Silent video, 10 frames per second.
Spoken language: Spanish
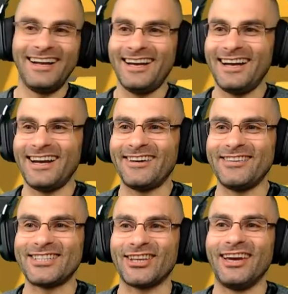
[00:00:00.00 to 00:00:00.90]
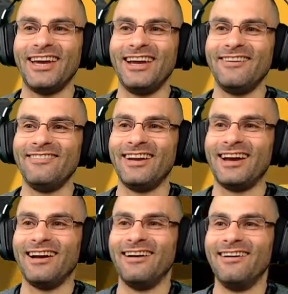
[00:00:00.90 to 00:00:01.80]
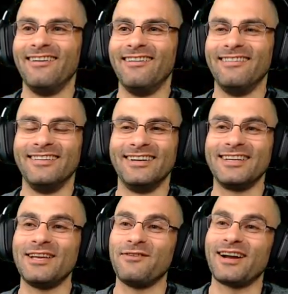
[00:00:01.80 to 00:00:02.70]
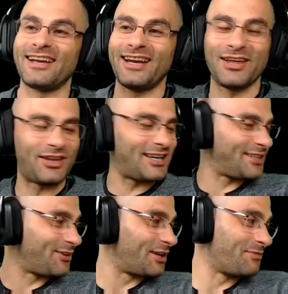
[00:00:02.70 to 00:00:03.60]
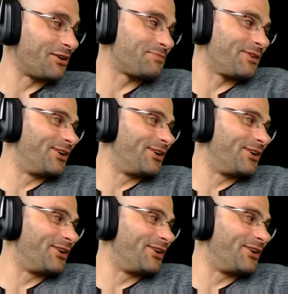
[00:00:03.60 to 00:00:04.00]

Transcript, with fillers: Has visto, ¿eh? Mira. iba, quería hacer así con las manos, pero